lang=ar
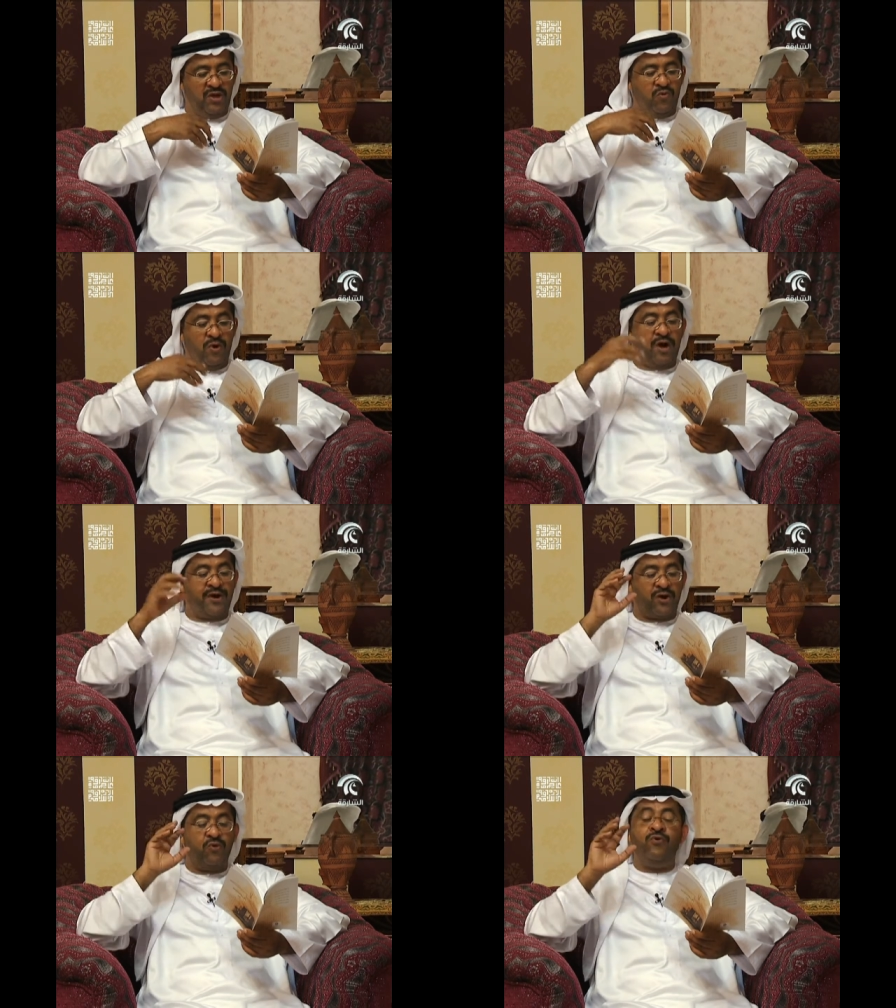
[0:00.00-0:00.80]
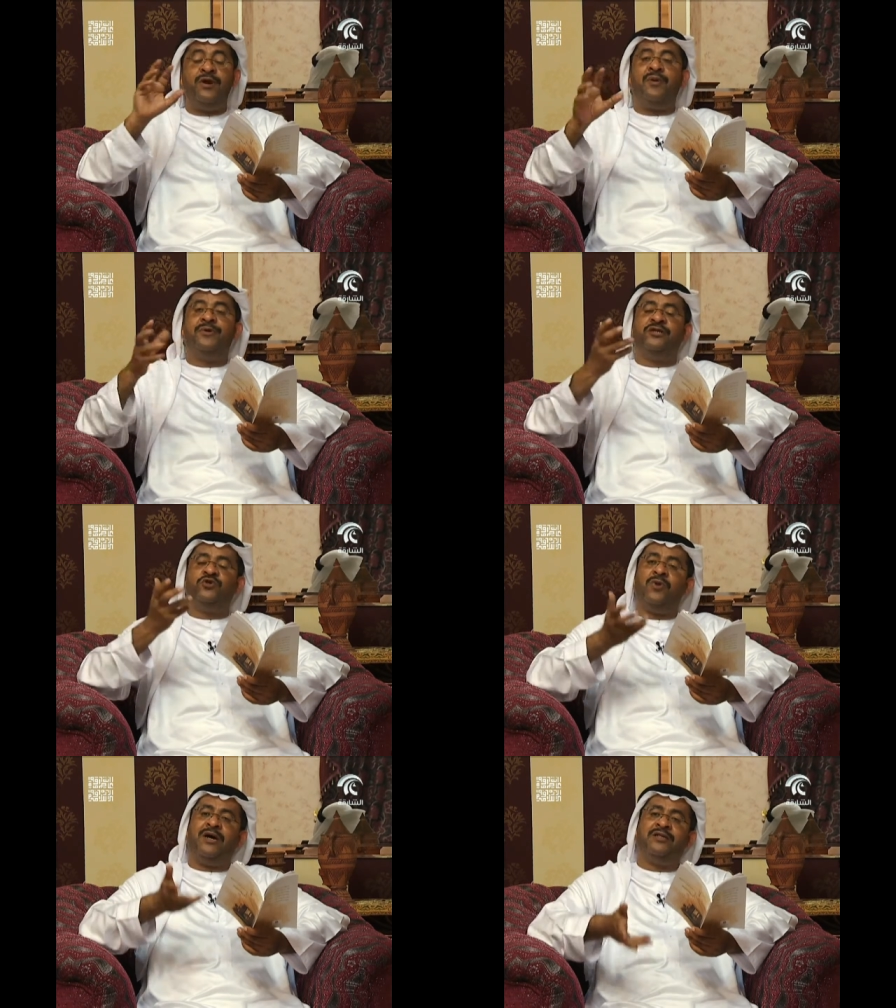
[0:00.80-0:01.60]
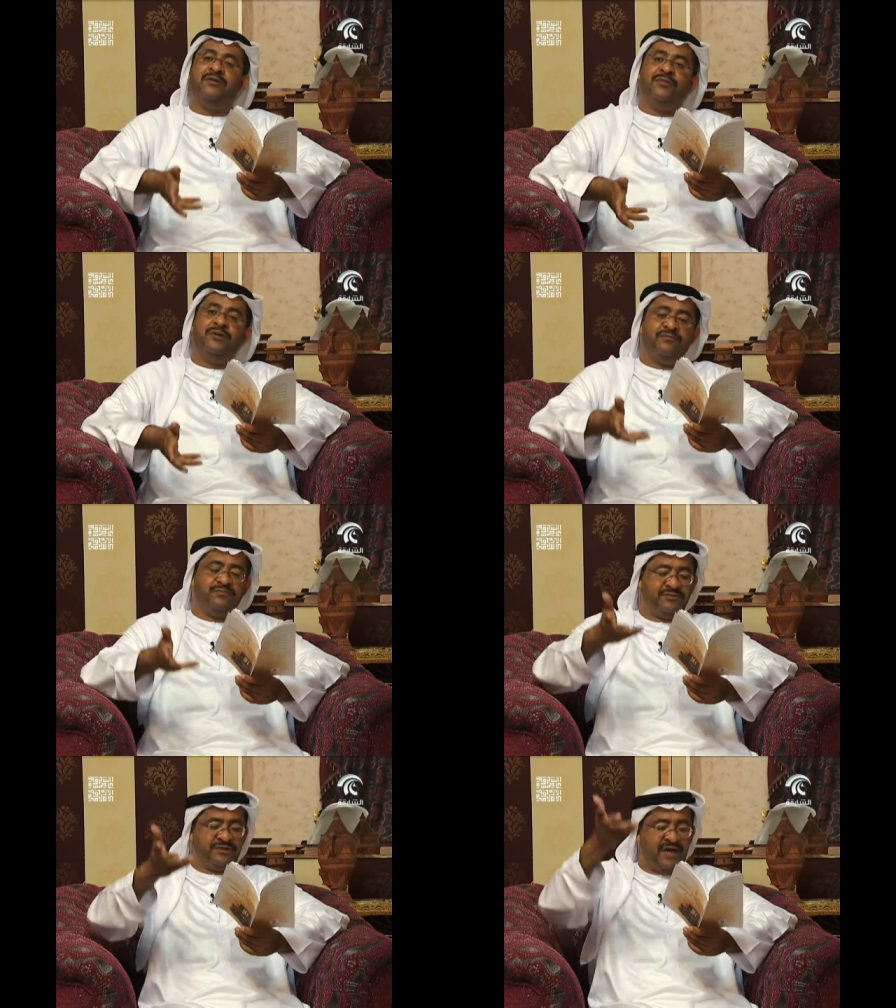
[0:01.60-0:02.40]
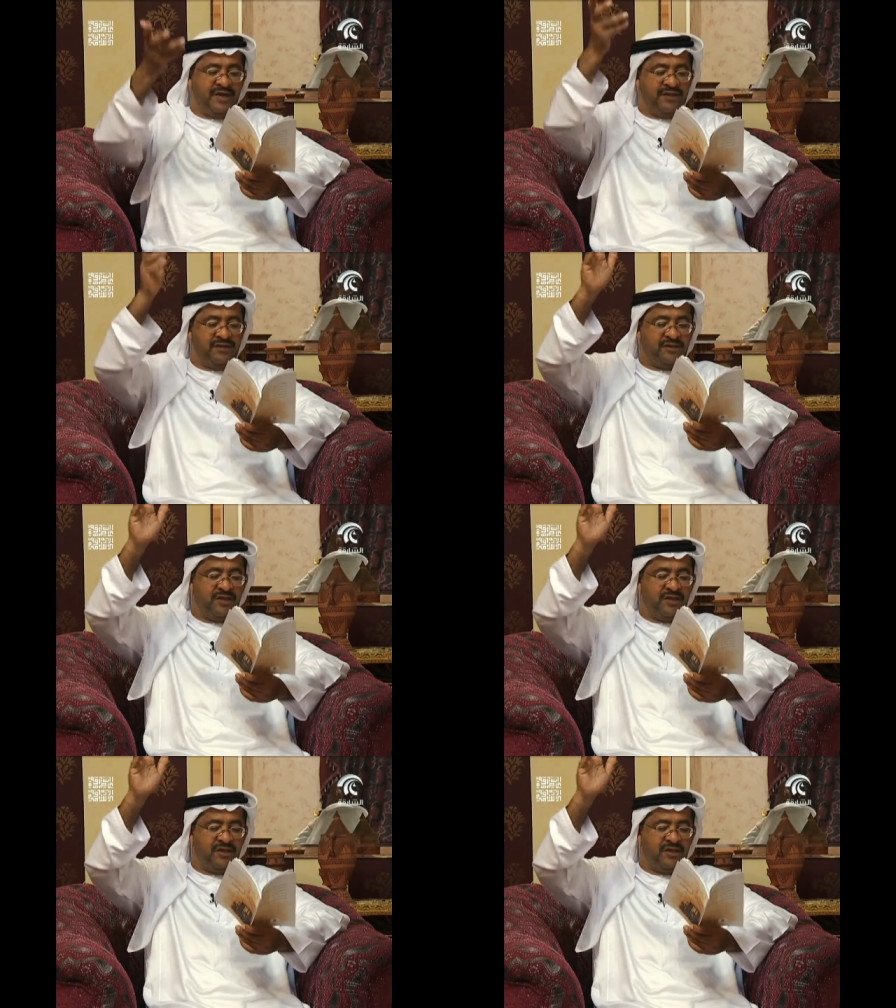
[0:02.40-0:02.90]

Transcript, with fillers: وأغرقونا بنشوات بهم صعدت